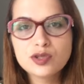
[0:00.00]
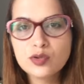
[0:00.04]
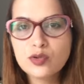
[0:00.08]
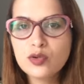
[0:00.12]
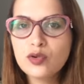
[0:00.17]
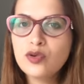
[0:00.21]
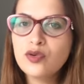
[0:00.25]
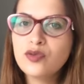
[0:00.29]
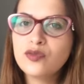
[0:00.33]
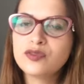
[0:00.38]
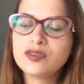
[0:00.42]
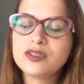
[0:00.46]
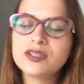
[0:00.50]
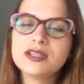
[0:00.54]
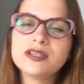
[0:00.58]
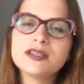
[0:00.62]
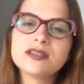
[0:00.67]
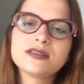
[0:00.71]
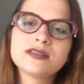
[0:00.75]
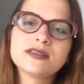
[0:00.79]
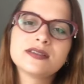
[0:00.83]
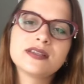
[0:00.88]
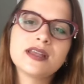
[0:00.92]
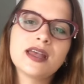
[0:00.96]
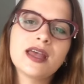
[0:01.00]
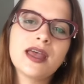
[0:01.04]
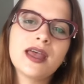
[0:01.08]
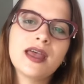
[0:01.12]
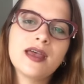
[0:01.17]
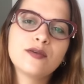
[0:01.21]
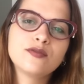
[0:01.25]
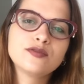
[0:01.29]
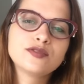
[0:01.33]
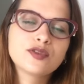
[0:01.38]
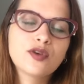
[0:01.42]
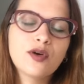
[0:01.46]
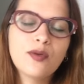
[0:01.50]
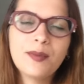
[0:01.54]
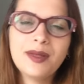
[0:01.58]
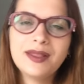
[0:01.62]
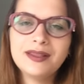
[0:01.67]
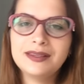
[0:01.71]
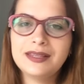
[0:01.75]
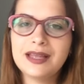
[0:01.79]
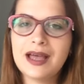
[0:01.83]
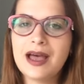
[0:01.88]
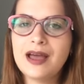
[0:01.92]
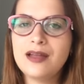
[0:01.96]
dúvidas, é, os
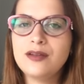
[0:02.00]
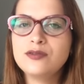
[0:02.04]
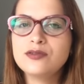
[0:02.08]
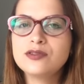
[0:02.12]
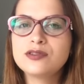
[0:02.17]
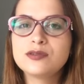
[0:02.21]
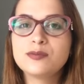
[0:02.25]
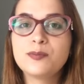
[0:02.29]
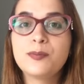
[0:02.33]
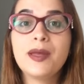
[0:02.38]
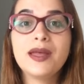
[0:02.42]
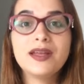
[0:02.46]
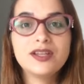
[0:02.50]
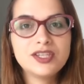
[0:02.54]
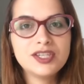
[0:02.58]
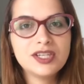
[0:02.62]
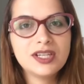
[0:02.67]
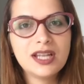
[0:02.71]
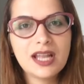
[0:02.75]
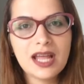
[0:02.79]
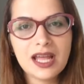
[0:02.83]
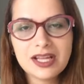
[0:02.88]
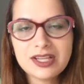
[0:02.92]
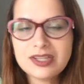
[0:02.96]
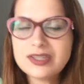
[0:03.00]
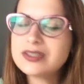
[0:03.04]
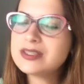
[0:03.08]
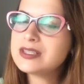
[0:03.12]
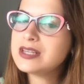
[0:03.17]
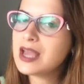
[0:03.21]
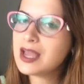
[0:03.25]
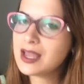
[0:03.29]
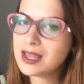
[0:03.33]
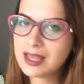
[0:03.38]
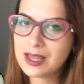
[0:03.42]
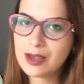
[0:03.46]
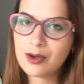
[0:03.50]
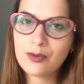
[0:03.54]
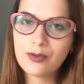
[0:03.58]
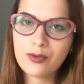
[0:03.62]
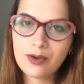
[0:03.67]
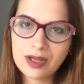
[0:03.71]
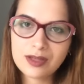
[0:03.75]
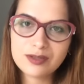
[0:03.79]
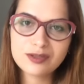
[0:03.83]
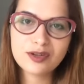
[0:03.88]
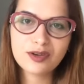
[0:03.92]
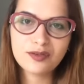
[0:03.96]
comentários pertinentes e aí eu
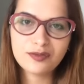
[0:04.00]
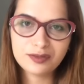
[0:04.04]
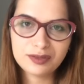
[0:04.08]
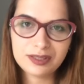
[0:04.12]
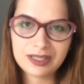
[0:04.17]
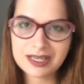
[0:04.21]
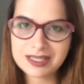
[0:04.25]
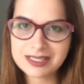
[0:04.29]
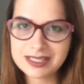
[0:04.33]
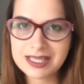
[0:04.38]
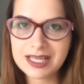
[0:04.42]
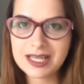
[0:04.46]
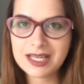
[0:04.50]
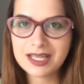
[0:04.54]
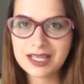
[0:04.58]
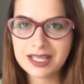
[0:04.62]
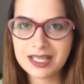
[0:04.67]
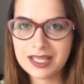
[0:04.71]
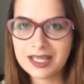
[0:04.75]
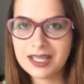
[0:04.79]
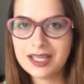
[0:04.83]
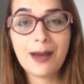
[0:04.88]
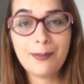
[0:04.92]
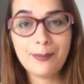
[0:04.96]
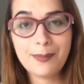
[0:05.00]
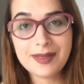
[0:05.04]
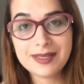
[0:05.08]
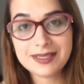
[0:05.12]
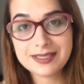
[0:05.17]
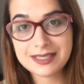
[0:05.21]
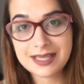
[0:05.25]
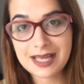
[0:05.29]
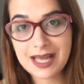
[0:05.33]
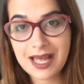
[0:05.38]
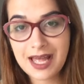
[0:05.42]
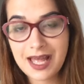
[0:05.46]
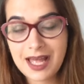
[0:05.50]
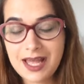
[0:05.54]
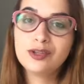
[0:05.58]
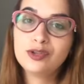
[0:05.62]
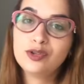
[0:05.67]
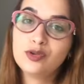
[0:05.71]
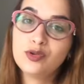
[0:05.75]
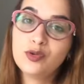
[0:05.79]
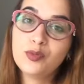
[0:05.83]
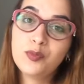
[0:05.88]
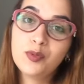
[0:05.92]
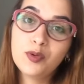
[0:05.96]
resolvo trazer aqui, apesar
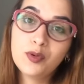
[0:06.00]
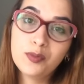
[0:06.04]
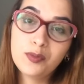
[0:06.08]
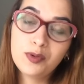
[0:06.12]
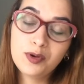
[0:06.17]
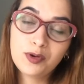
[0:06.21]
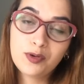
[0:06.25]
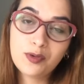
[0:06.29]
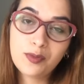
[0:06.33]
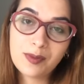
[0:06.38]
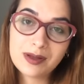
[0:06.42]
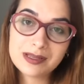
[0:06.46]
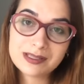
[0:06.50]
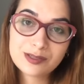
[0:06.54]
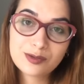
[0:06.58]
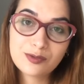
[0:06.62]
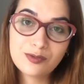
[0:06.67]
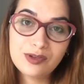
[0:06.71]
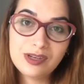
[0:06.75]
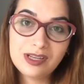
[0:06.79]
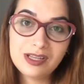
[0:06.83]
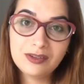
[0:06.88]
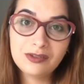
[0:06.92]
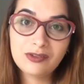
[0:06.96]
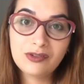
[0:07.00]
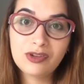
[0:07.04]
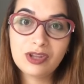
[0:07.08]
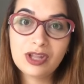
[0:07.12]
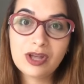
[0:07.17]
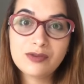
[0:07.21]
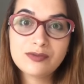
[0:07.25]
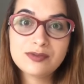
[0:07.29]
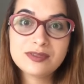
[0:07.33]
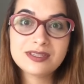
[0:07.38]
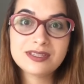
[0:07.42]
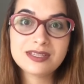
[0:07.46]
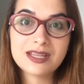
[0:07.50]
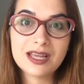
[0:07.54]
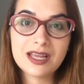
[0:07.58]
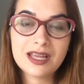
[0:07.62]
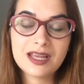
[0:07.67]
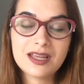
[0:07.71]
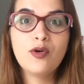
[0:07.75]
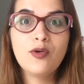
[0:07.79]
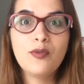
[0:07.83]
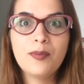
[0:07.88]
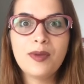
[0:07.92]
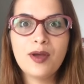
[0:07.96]
do público masculino não
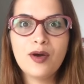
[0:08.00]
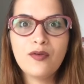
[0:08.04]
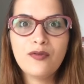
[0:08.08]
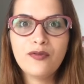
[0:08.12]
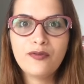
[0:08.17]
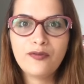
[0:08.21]
ser o meu